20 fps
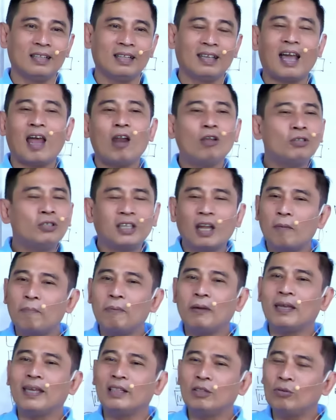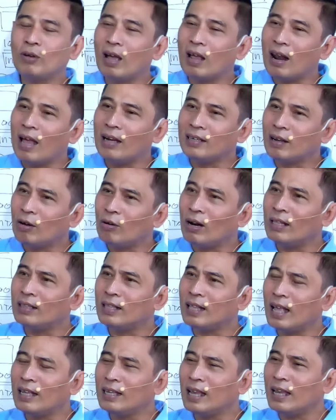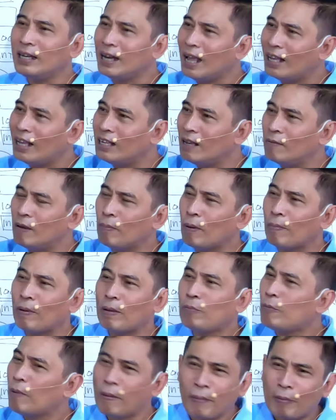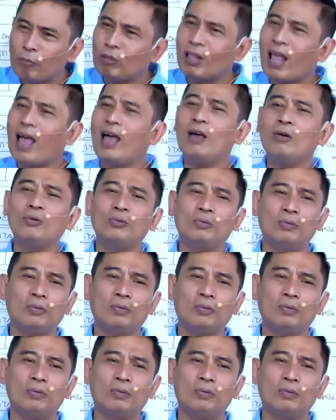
Kalau sudah begitu, kalau ada orang tanya ini ayamnya Bapak Ibu, Bapak Ibu tahu.